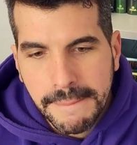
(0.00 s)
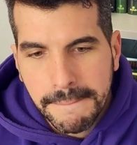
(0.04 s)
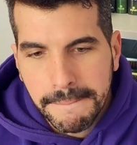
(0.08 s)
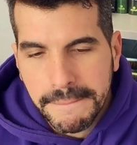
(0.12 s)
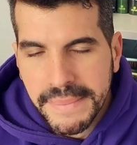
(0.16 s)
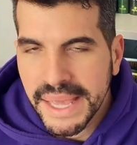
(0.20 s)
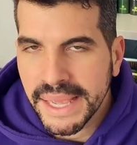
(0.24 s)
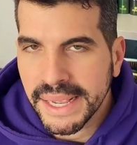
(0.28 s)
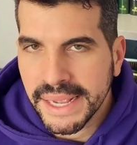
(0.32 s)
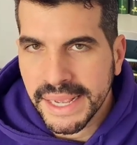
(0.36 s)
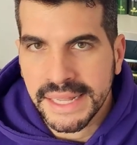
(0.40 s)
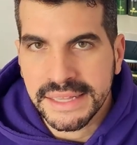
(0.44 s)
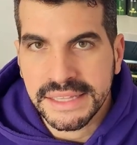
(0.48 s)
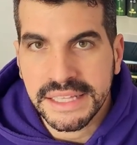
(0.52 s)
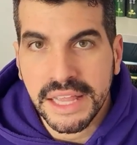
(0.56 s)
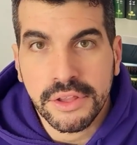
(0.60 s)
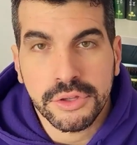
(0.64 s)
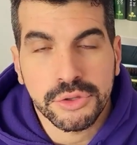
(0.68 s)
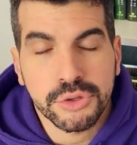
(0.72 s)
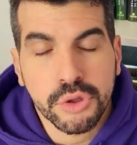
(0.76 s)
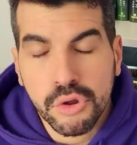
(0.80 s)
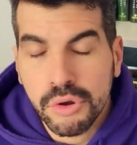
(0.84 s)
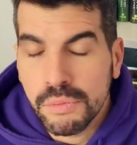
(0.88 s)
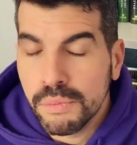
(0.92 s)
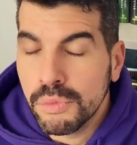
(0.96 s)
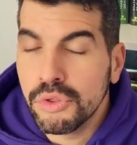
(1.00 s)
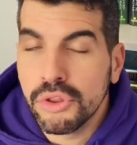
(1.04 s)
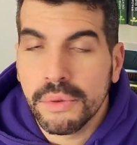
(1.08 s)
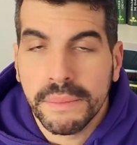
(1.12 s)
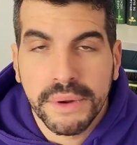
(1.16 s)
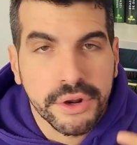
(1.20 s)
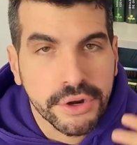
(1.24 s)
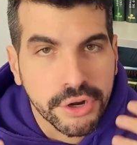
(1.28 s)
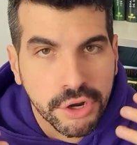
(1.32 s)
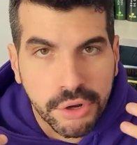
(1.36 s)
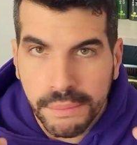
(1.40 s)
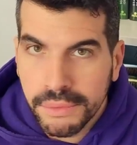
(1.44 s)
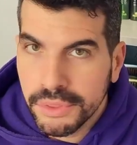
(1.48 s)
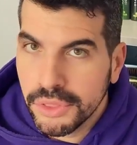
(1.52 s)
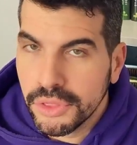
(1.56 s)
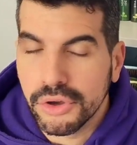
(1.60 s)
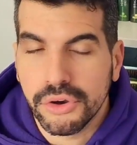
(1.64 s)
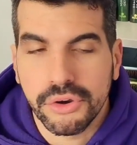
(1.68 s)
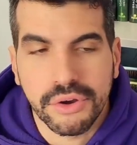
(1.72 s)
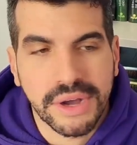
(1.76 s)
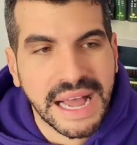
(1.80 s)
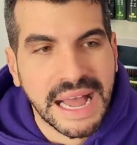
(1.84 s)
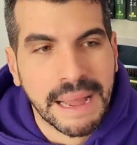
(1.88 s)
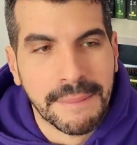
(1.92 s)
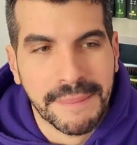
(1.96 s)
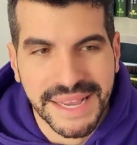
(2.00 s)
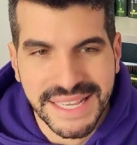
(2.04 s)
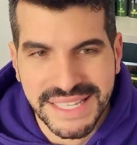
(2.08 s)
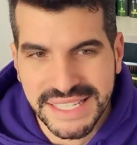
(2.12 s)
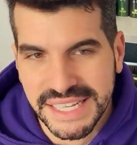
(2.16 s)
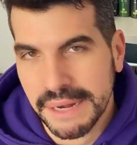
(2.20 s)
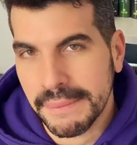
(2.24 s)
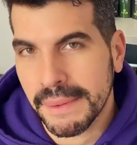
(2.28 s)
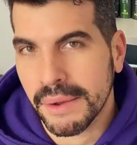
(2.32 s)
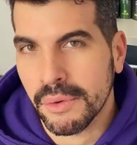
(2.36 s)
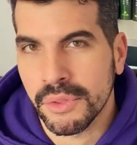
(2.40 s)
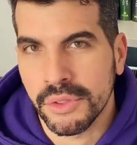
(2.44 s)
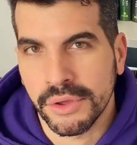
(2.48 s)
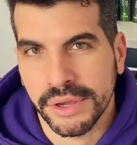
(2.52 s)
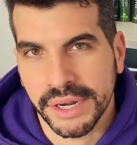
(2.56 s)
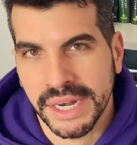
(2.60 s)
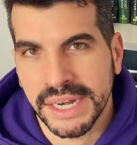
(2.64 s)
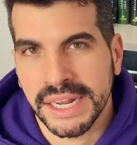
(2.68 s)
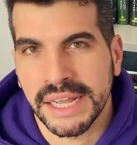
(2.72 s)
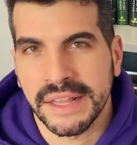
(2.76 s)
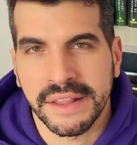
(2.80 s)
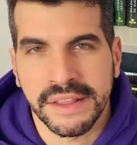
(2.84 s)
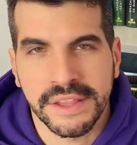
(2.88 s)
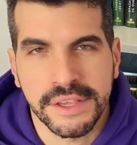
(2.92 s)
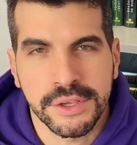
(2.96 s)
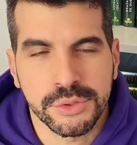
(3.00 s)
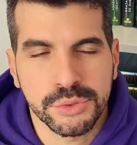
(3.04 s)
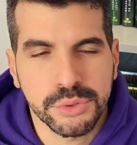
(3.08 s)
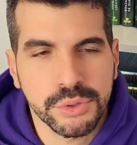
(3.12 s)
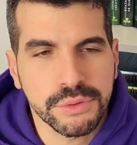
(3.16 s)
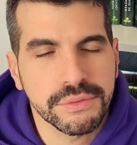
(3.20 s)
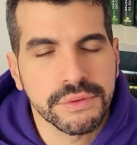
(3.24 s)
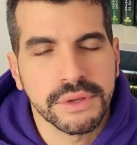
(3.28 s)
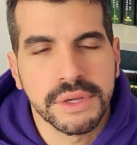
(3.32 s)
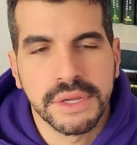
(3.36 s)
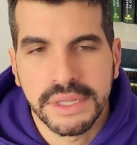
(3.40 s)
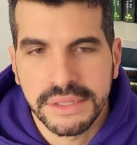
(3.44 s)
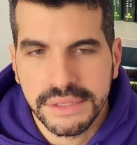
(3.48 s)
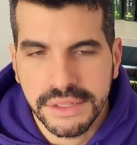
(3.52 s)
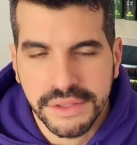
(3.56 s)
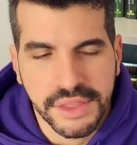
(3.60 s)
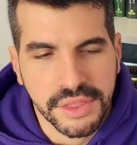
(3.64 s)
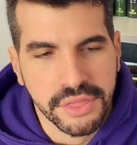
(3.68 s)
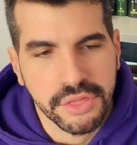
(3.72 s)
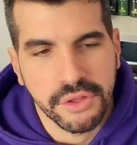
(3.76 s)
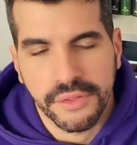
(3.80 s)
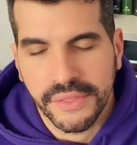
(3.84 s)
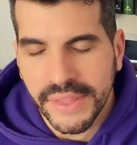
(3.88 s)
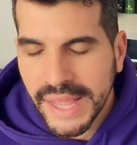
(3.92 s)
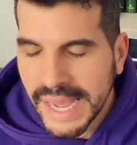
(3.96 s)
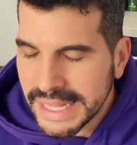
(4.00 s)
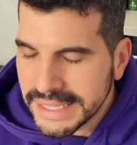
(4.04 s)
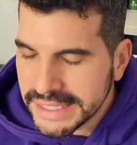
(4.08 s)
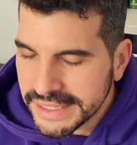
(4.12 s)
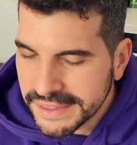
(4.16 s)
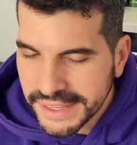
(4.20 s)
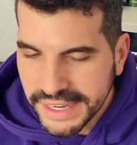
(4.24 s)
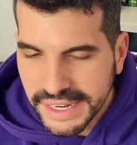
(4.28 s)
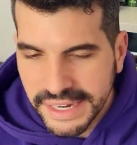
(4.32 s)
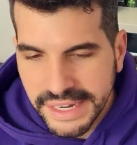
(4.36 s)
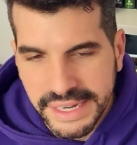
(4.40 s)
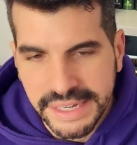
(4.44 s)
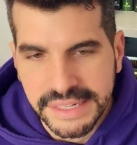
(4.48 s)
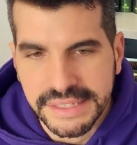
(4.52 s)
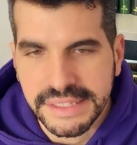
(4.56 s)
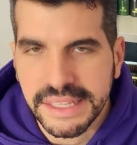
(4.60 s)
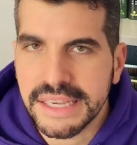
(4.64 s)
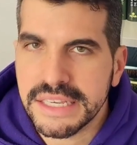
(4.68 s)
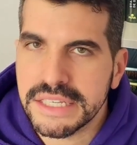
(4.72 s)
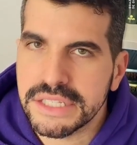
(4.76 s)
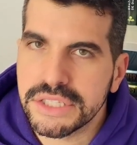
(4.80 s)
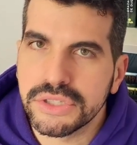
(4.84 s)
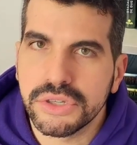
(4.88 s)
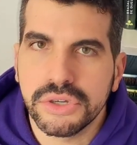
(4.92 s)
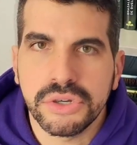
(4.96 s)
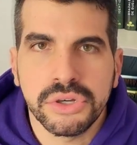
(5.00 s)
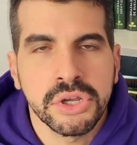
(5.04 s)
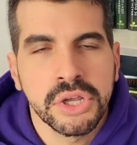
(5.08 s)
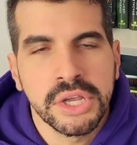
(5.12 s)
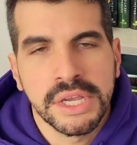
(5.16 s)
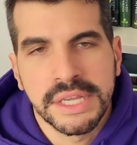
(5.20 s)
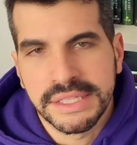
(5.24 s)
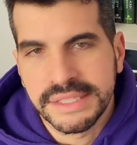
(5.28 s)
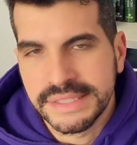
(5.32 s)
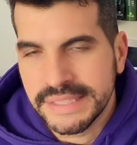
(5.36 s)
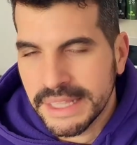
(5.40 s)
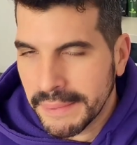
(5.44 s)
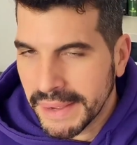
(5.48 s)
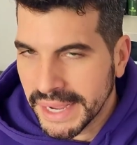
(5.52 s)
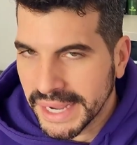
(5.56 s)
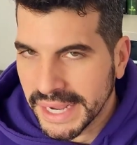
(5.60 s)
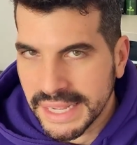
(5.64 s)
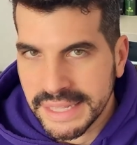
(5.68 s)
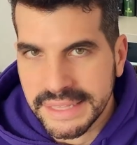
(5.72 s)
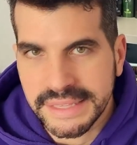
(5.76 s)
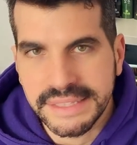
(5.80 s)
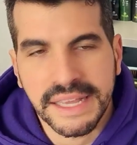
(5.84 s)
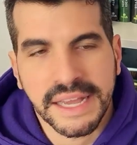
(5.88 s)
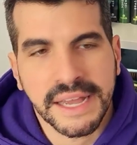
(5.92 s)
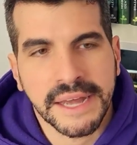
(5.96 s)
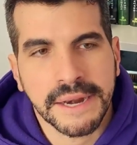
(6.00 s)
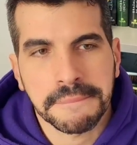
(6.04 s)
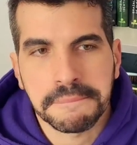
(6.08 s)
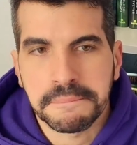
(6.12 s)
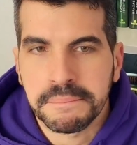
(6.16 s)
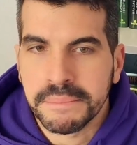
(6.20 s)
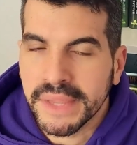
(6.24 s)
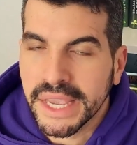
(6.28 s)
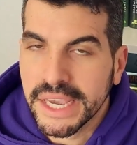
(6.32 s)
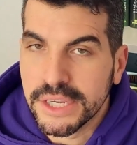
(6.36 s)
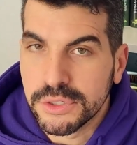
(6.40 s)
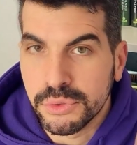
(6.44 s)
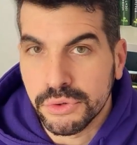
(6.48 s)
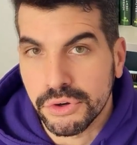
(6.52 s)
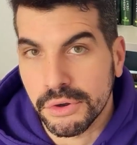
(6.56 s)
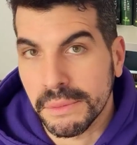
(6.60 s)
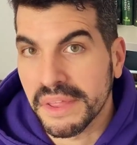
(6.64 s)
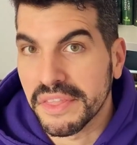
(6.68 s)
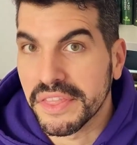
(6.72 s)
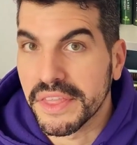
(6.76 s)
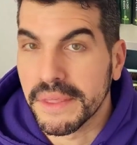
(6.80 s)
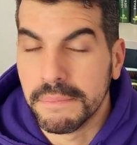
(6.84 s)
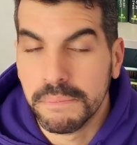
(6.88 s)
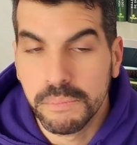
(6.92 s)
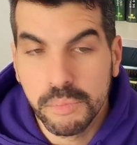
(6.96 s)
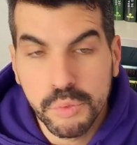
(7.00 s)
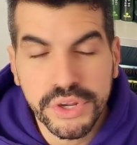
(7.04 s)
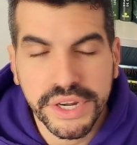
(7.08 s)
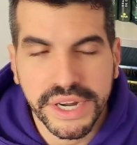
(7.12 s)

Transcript: Me ha encantado, todo el mundo me lo recomendó a mansalva cuando creé el canal de YouTube, diciendo, Dan, tienes que leerte esto, te va a encantar, es un romance muy